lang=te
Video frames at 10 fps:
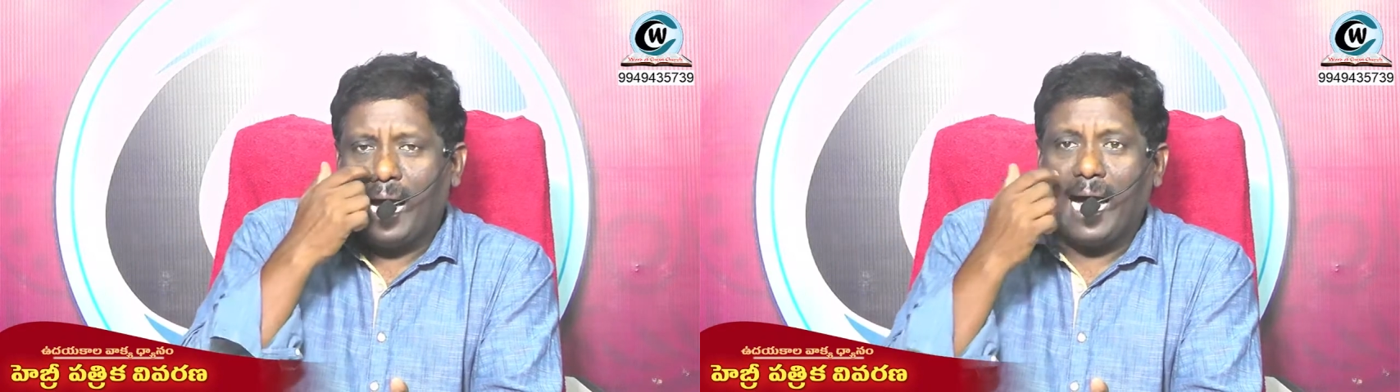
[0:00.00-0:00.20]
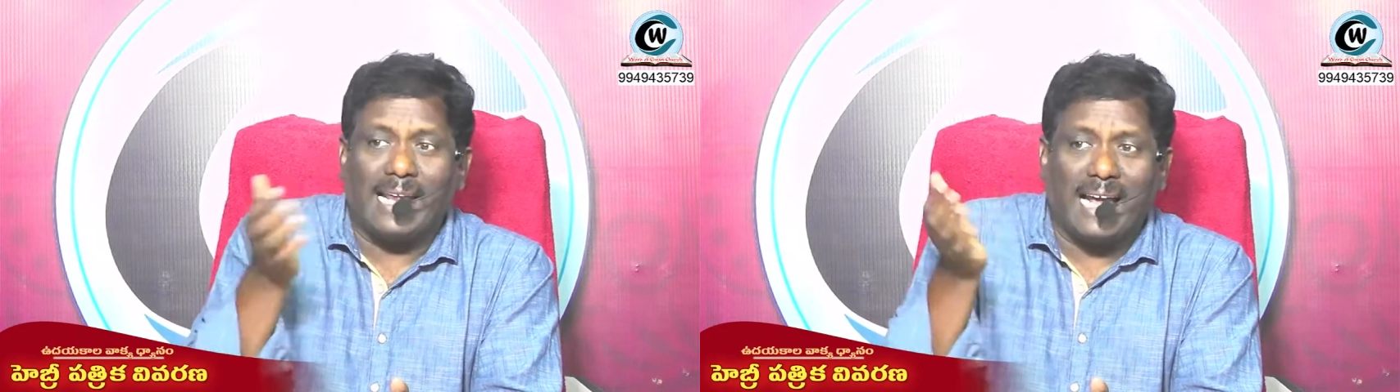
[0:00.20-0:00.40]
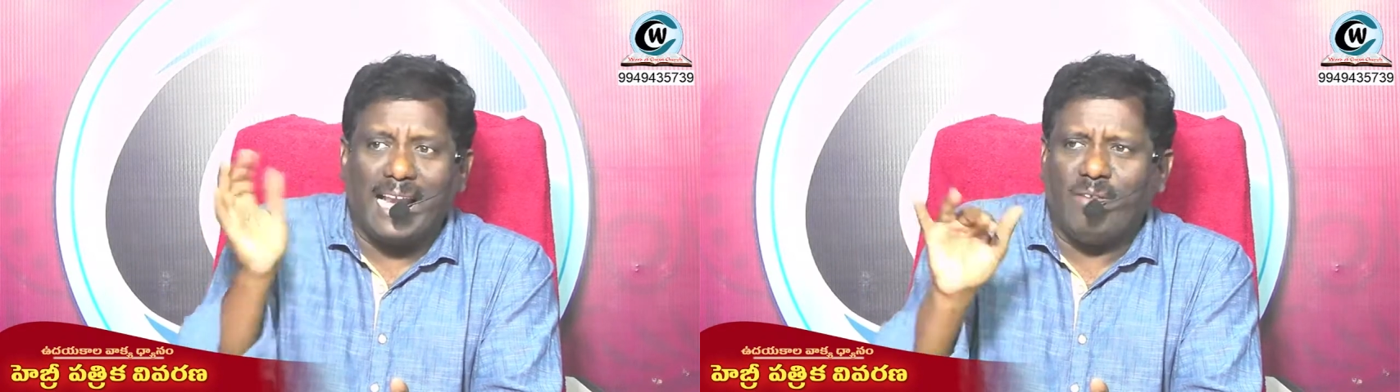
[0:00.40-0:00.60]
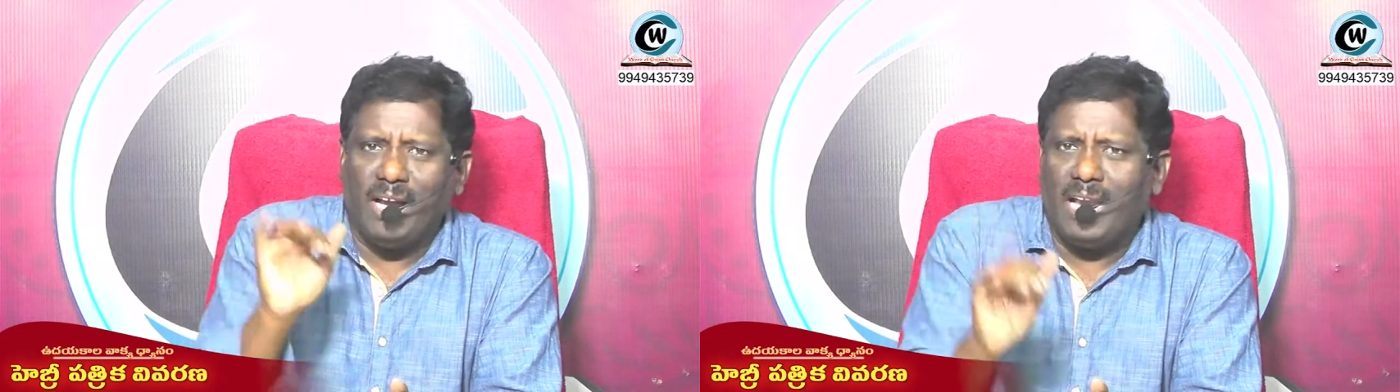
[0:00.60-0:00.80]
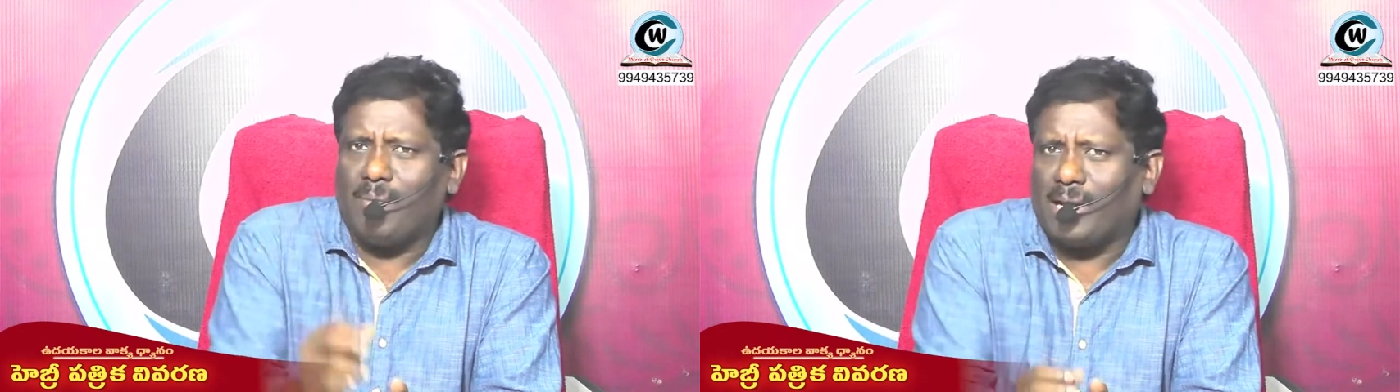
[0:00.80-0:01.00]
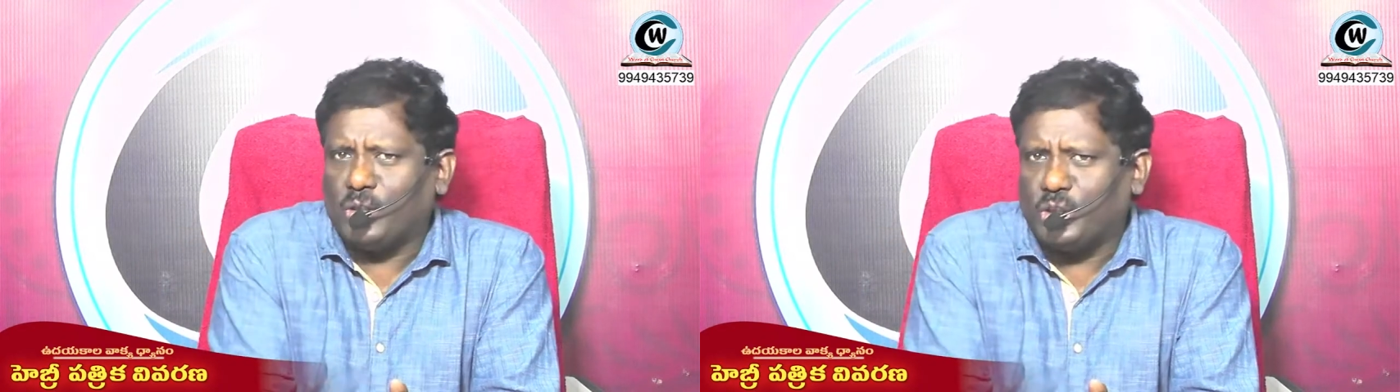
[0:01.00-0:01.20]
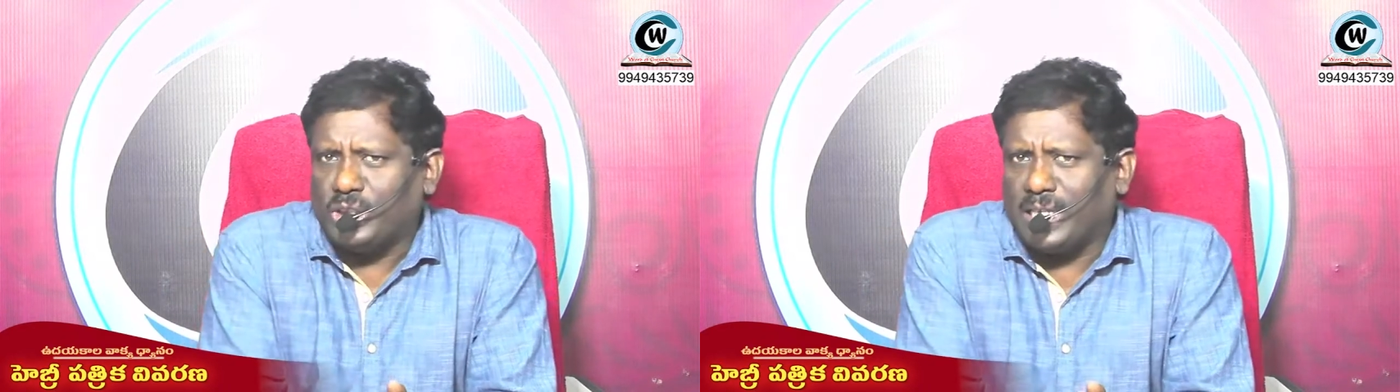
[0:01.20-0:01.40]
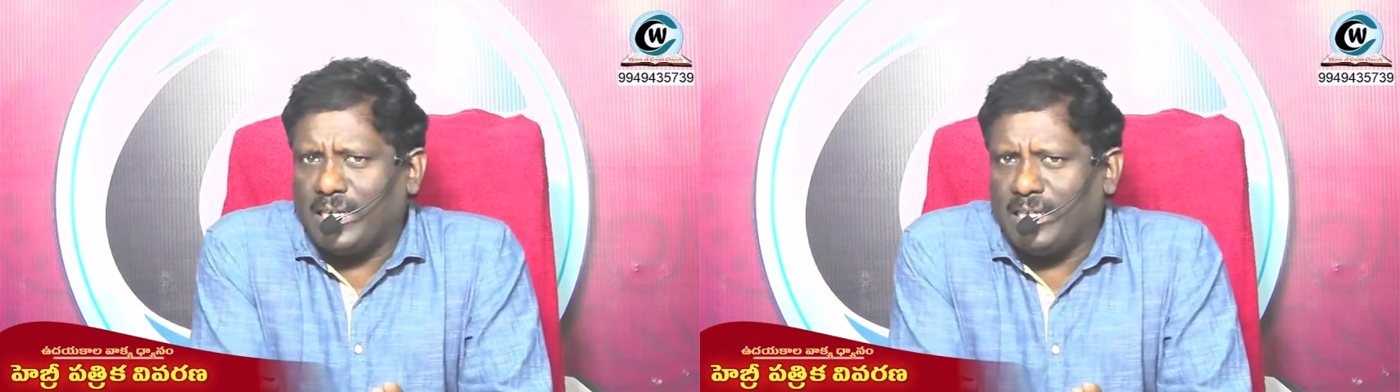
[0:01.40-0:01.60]
అనగానే వీళ్ళేం
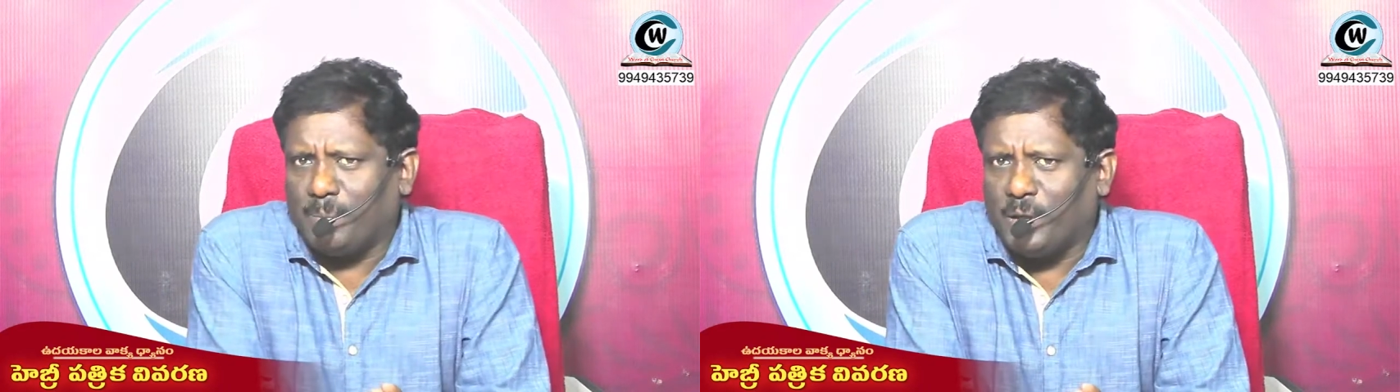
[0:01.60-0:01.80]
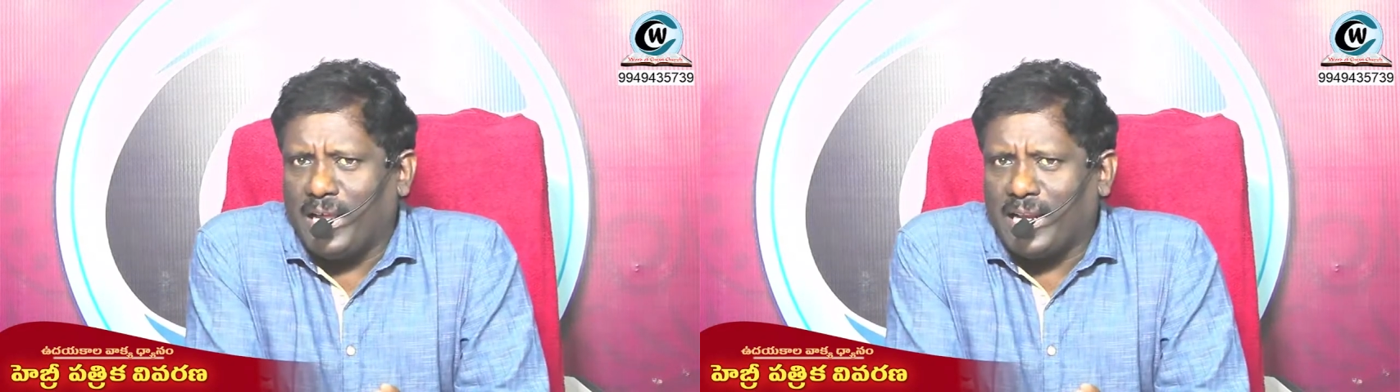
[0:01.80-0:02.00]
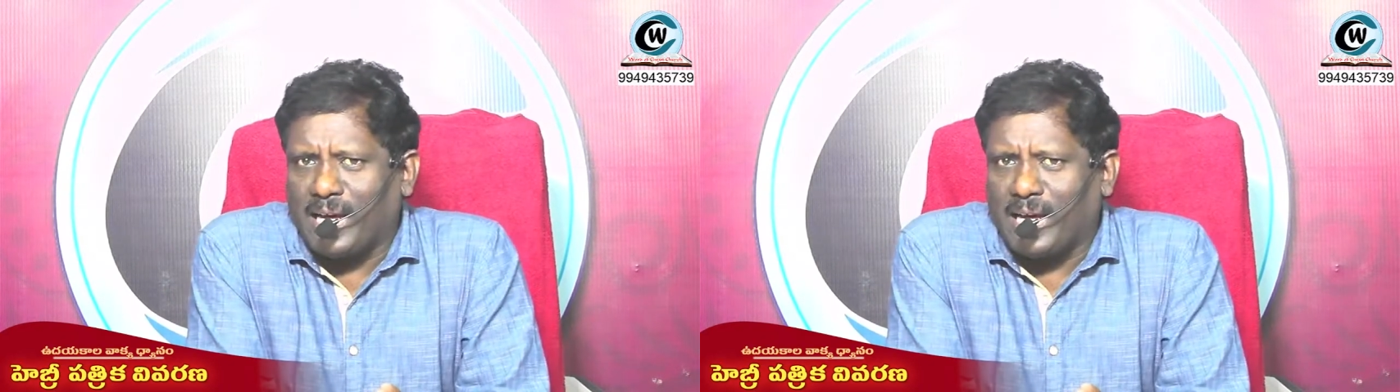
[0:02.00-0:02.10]
ఆలోచించారంటే ప్రియులరా